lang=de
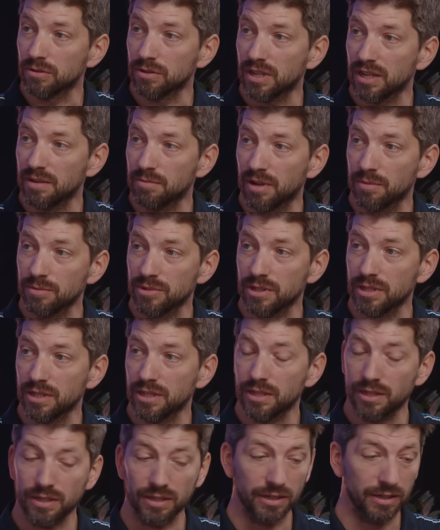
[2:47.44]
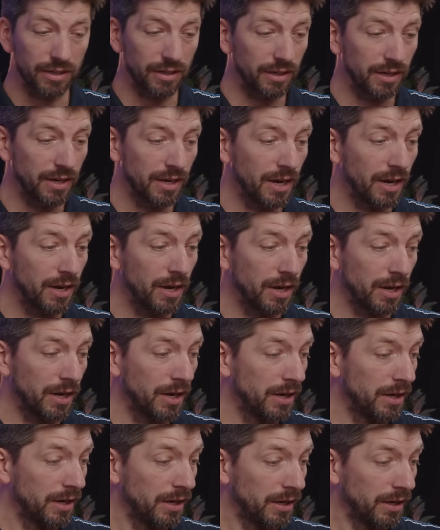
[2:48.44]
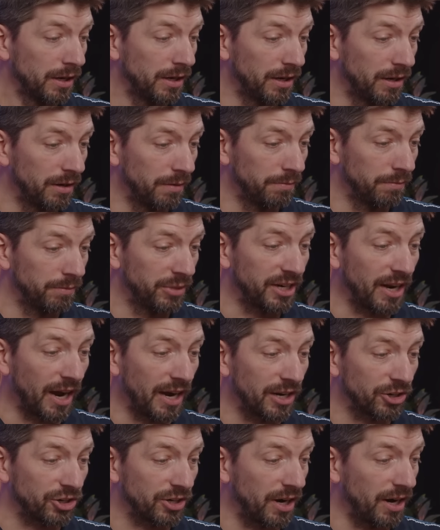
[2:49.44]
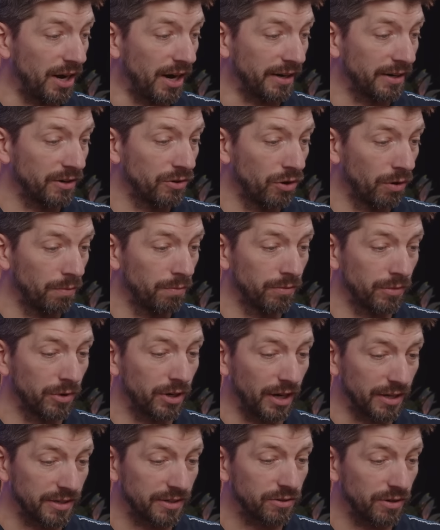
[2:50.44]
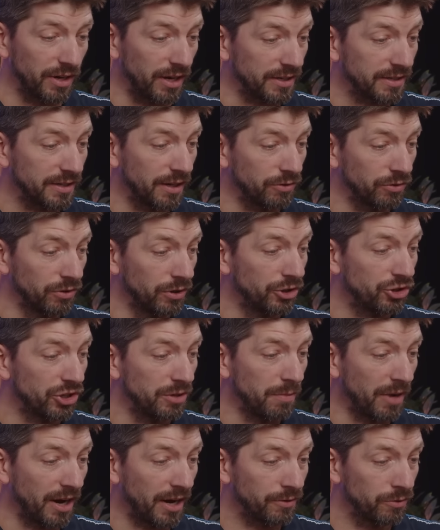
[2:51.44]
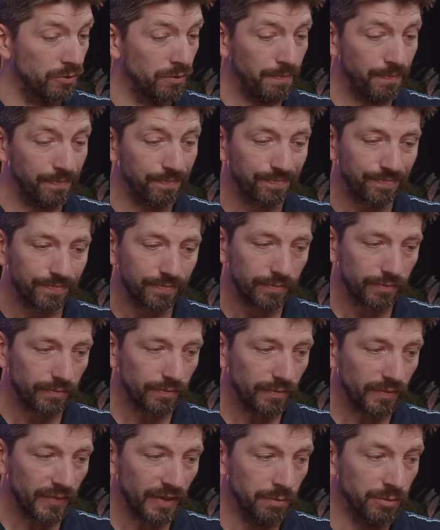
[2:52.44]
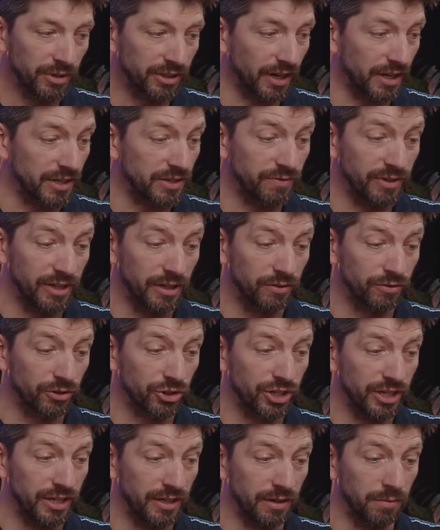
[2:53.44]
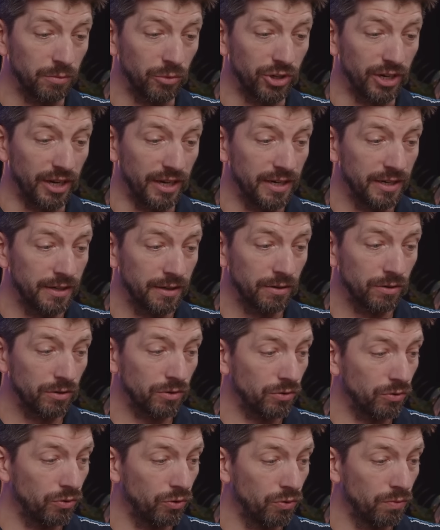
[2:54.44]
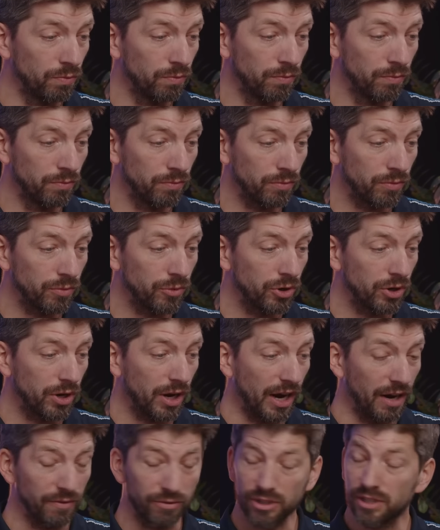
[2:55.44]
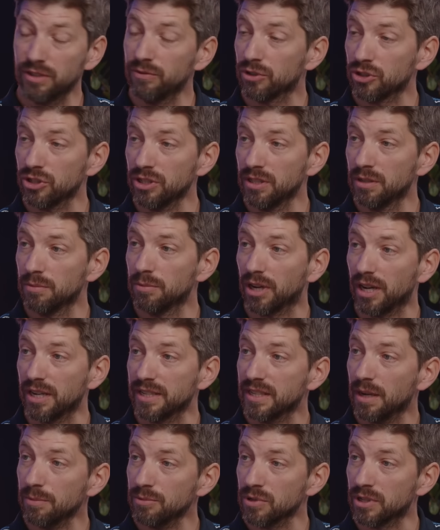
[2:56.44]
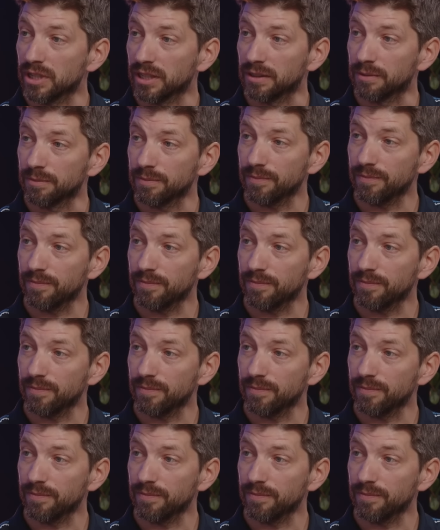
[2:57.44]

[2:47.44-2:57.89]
und dem haben sich ähm, Pedalhersteller angenommen. Ganz zuerst natürlich Shimano mit ganz vielen verschiedenen Modellen, um einfach die verschiedenen Bereiche abzudecken.